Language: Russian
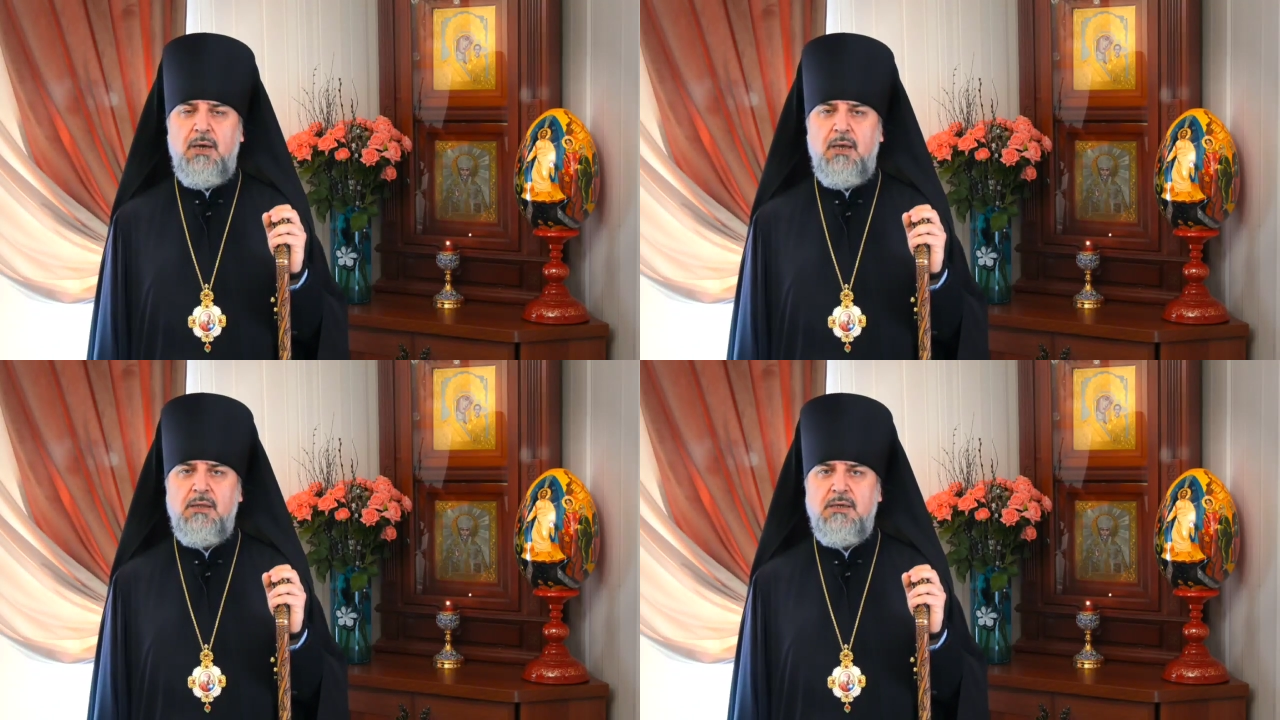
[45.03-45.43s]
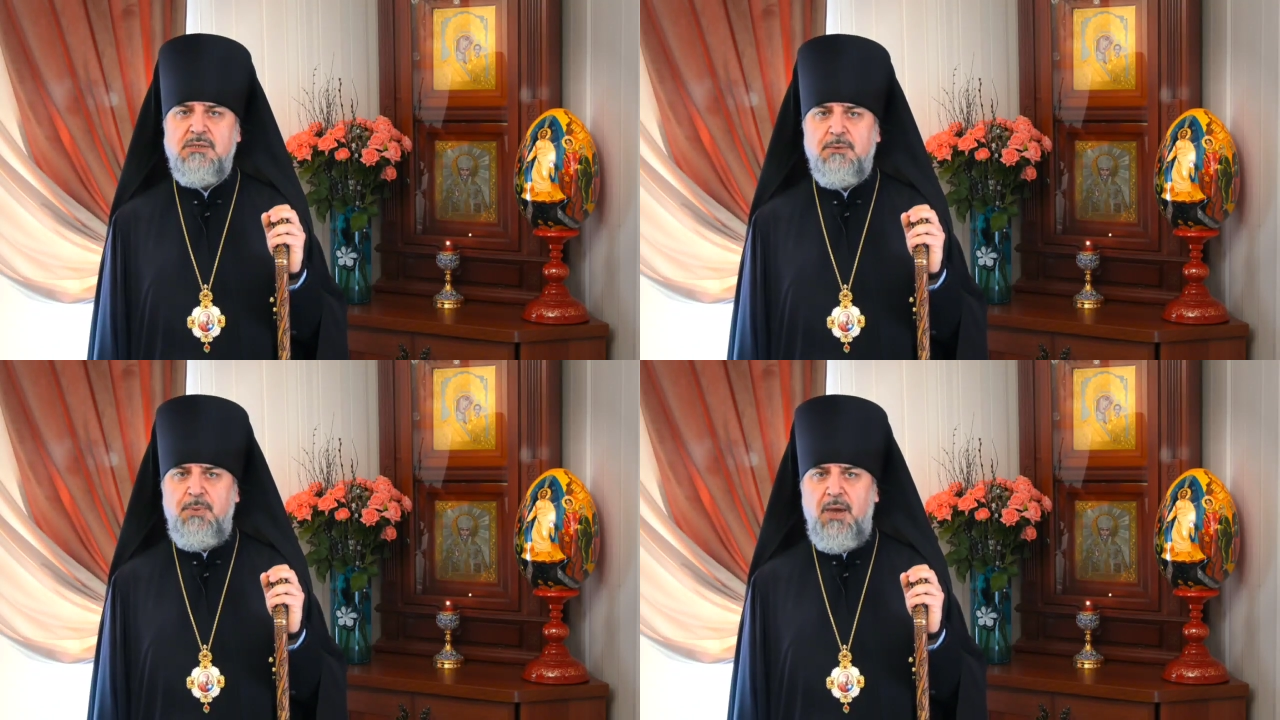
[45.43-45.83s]
и
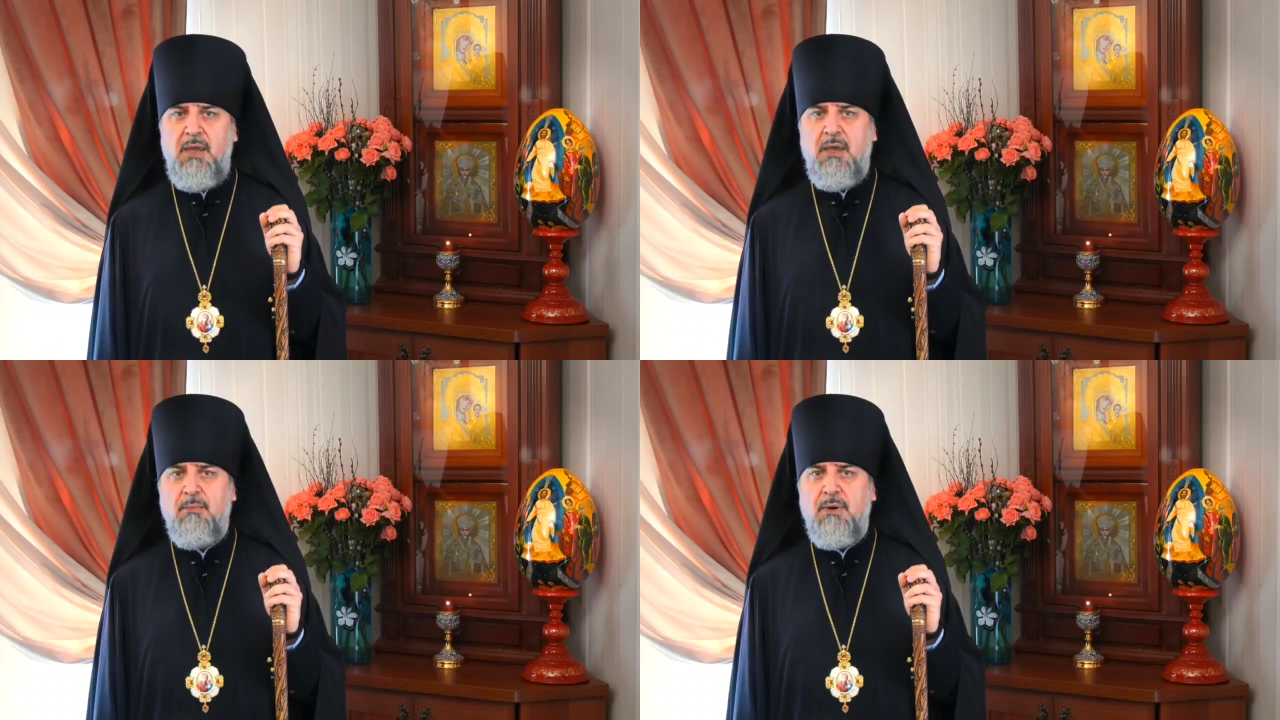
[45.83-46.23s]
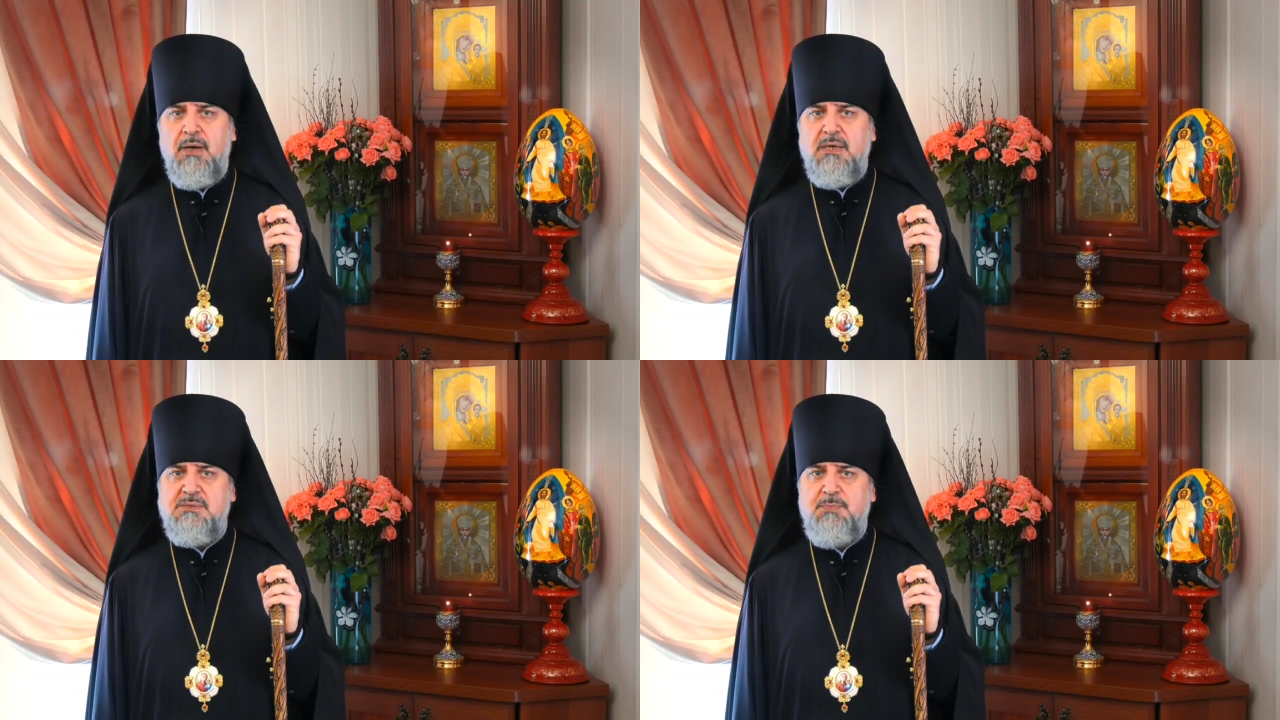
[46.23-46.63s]
благотерпением –
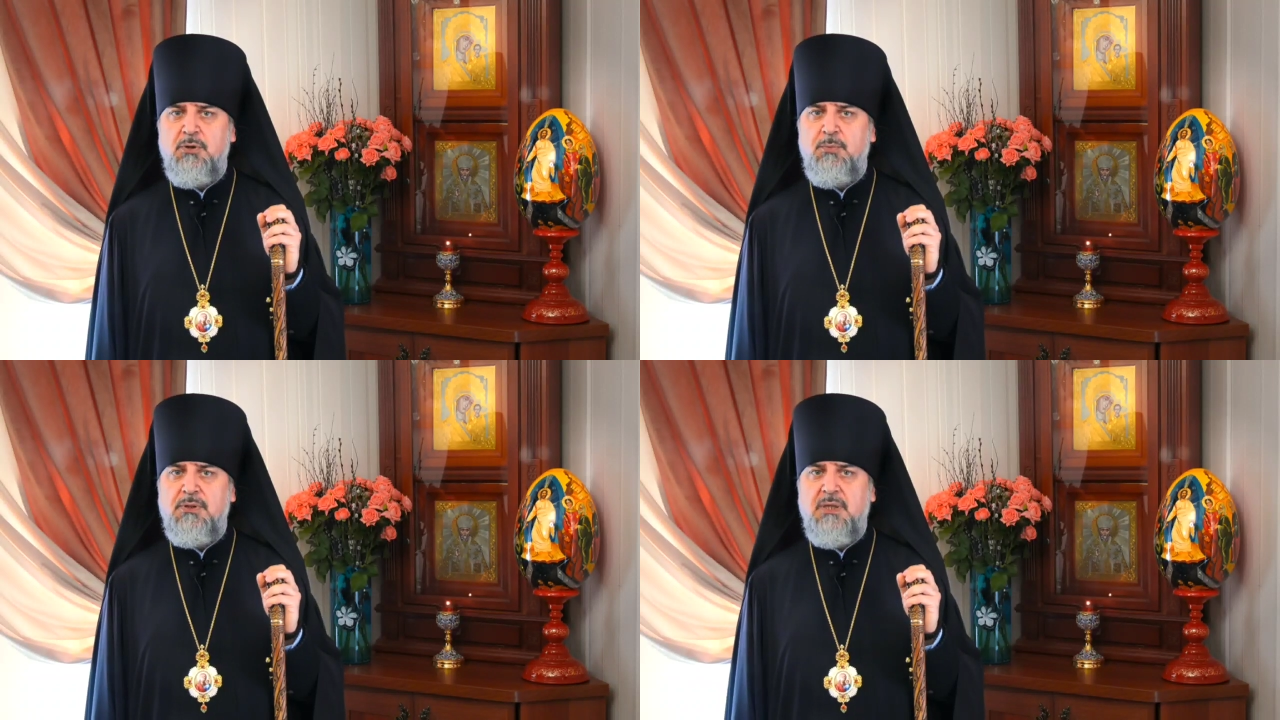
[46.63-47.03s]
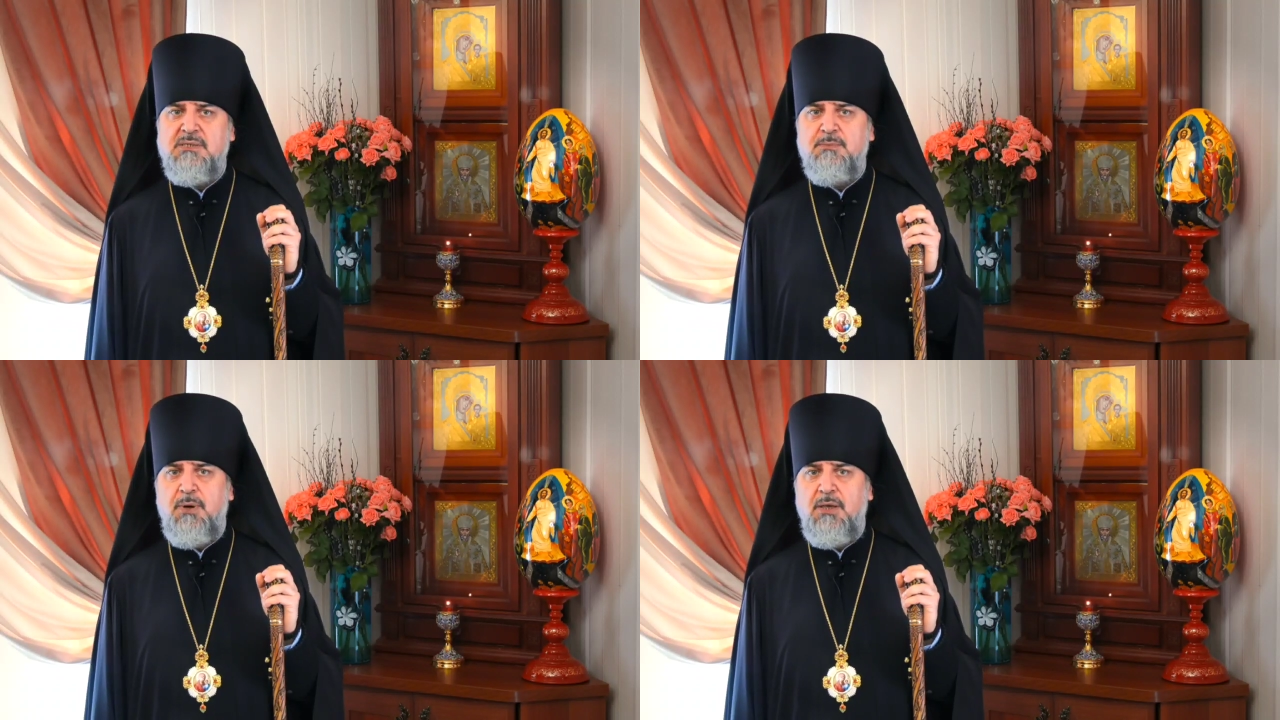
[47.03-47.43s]
сподобил
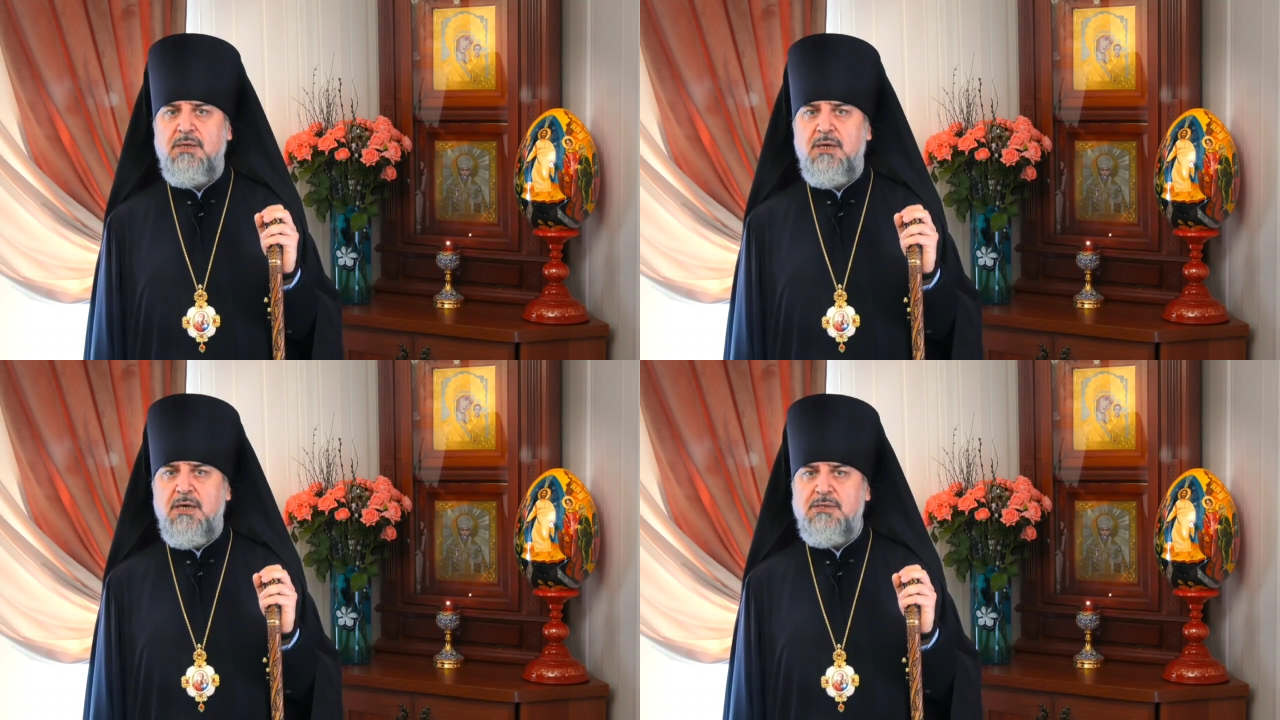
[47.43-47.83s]
нас быть